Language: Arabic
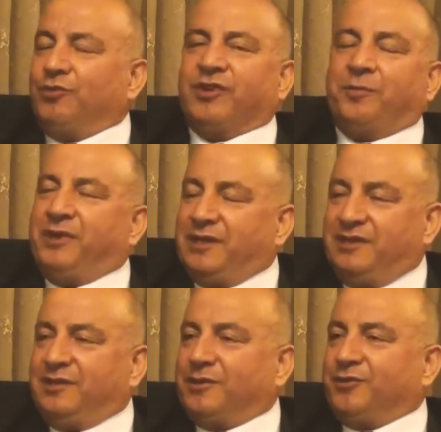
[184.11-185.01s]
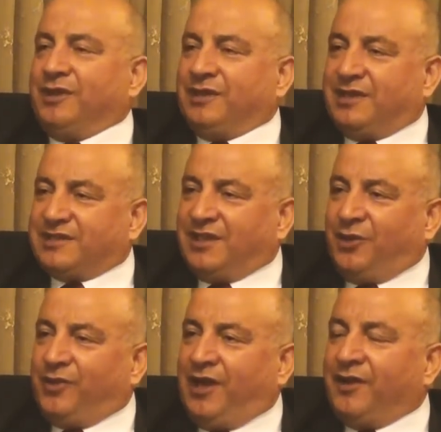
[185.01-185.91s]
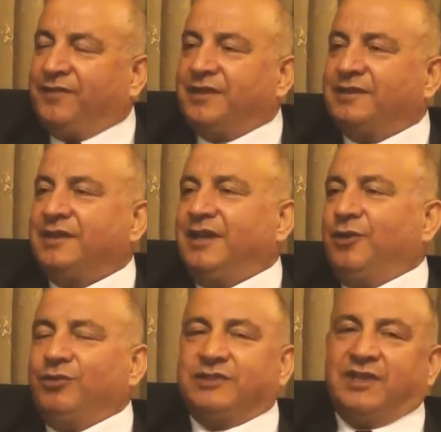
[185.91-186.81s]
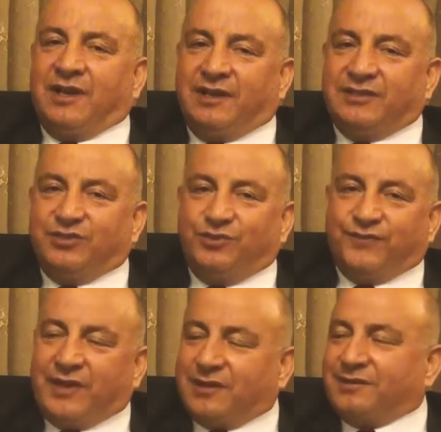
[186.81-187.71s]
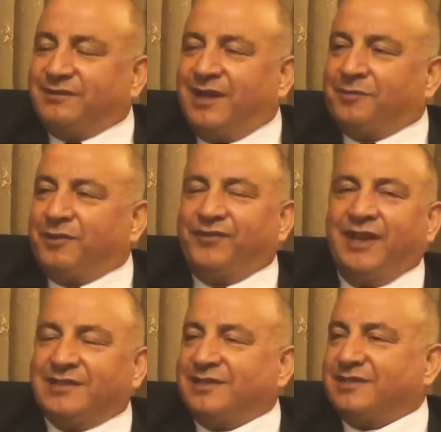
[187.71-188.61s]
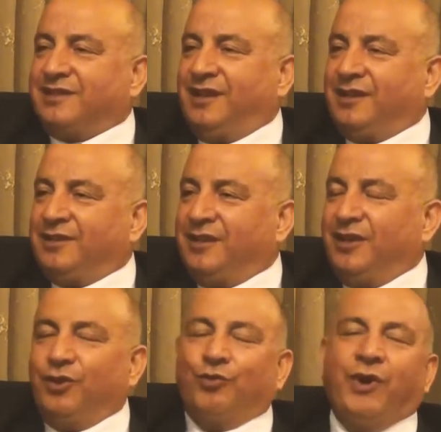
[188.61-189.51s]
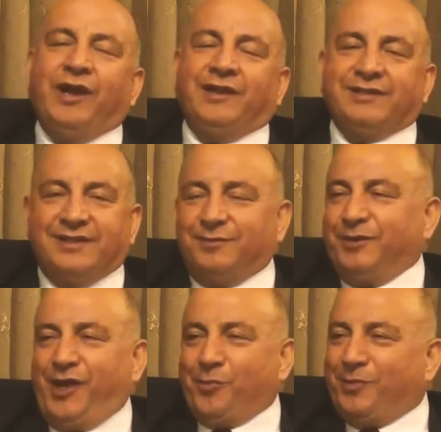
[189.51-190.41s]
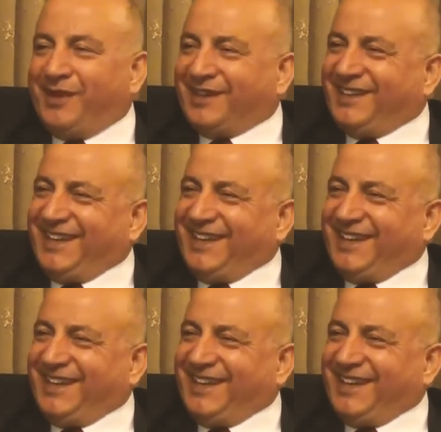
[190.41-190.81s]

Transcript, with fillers: وربنا يديمك ويعطيك الصحه والعافيه وان شاء الله نشوفك دائما في احسن صحه واحنا يا سيدي بنحبك